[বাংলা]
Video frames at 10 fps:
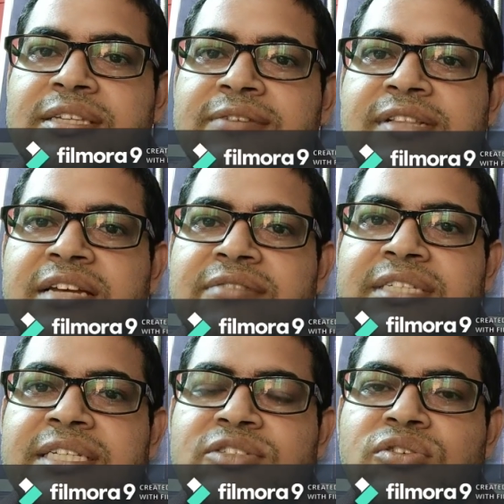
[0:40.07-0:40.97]
সিভিল
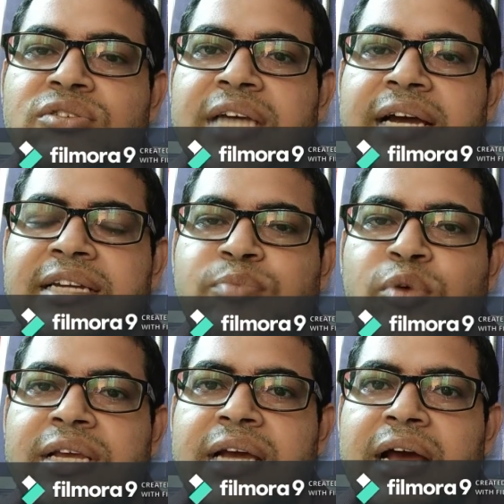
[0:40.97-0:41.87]
সার্ভিসের জন্য চাকরির
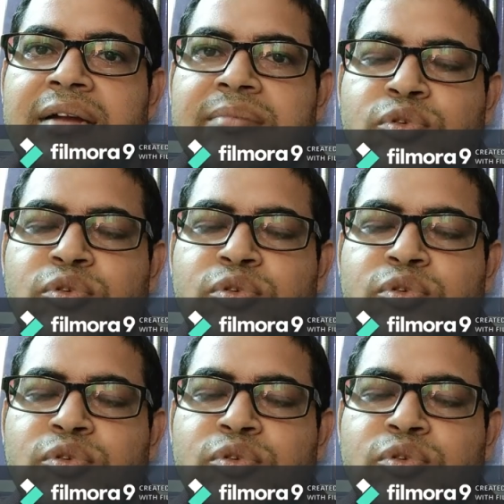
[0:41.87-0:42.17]
পরীক্ষার